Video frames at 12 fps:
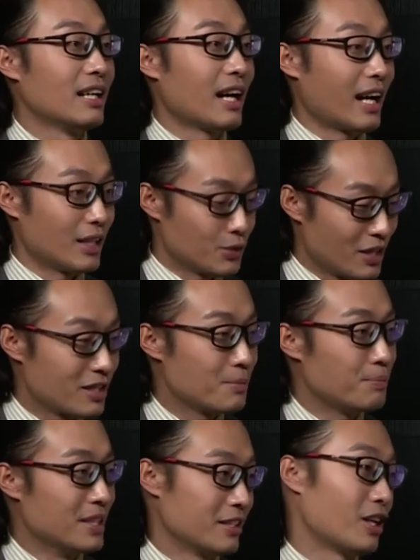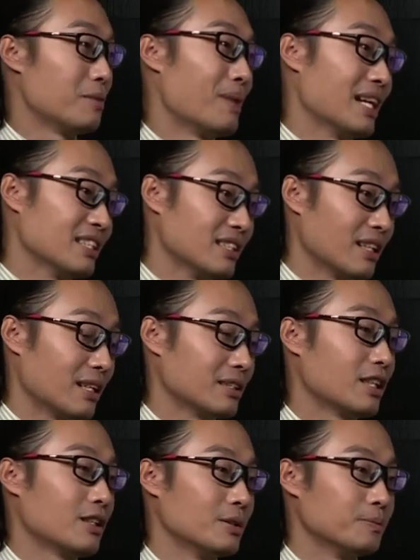还算是比较满意了。
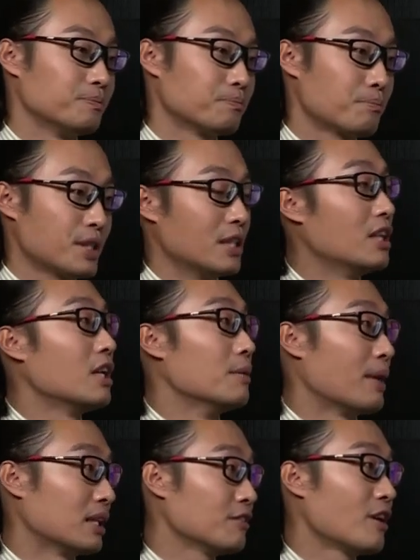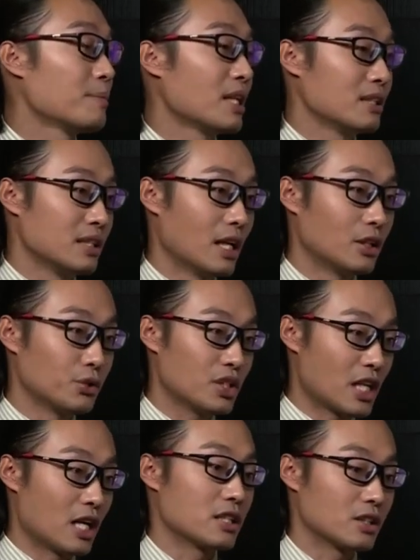要平衡嘛，一方面你要对
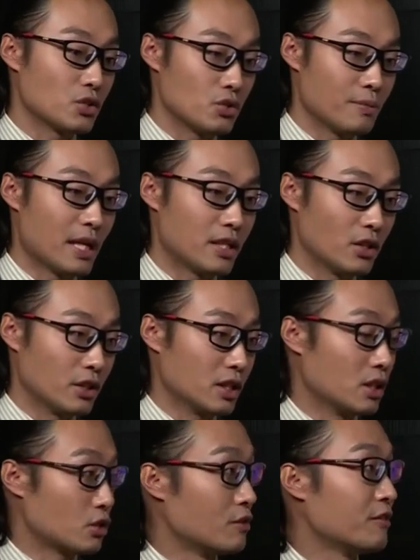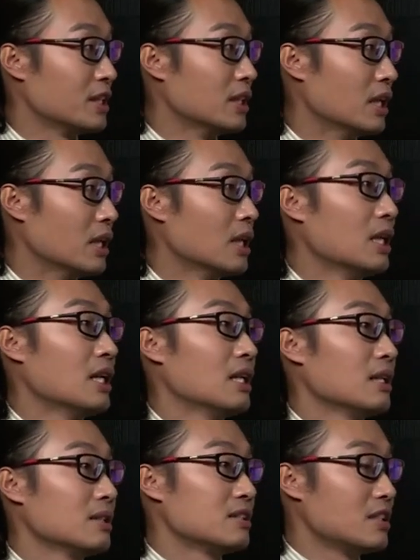场上的局面有一个充分的、
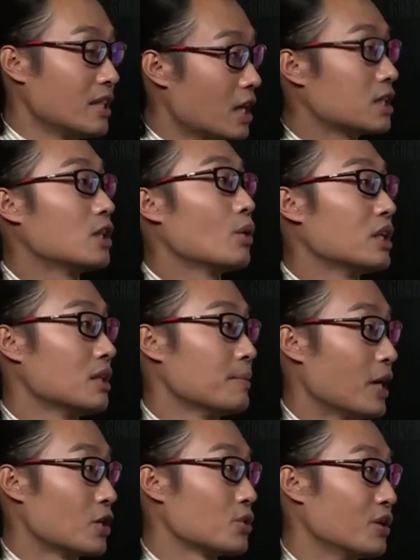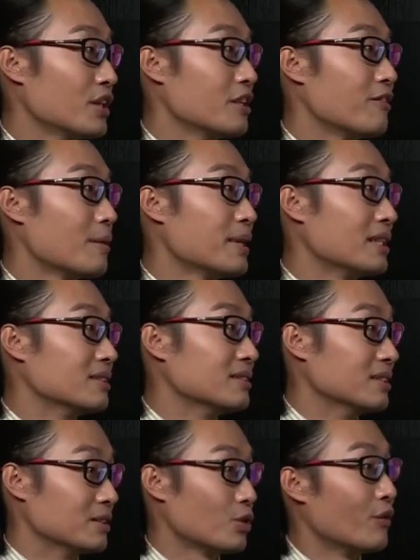尽量客观的描述，另一方面
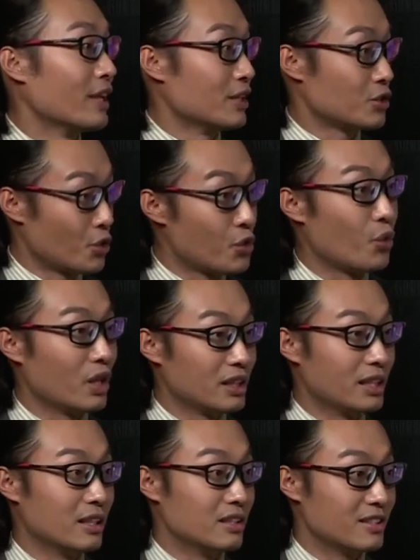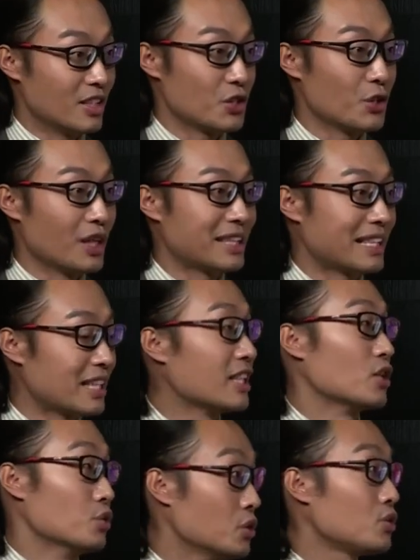你作为中国的解说员，大家
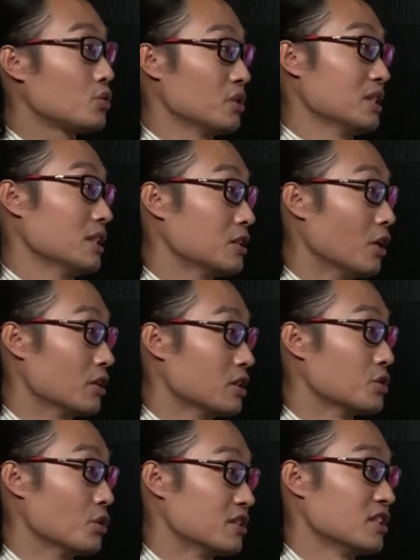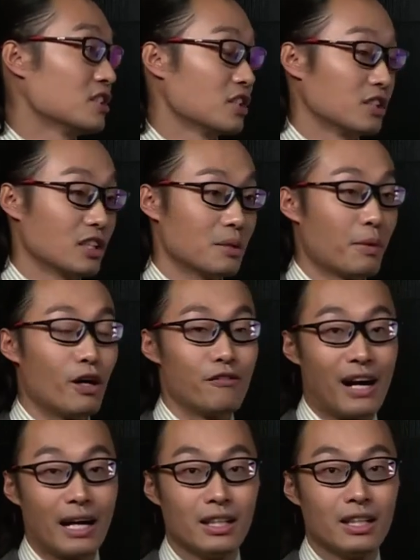也允许你有一种激情的爆
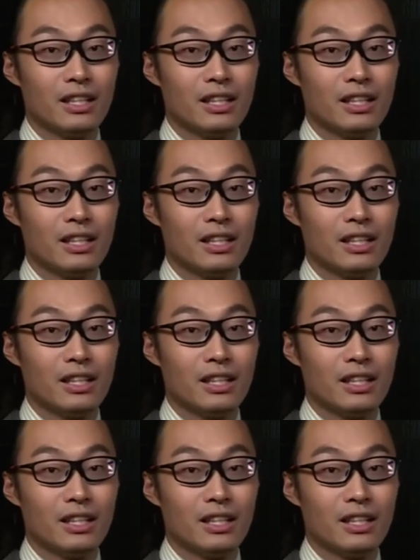发。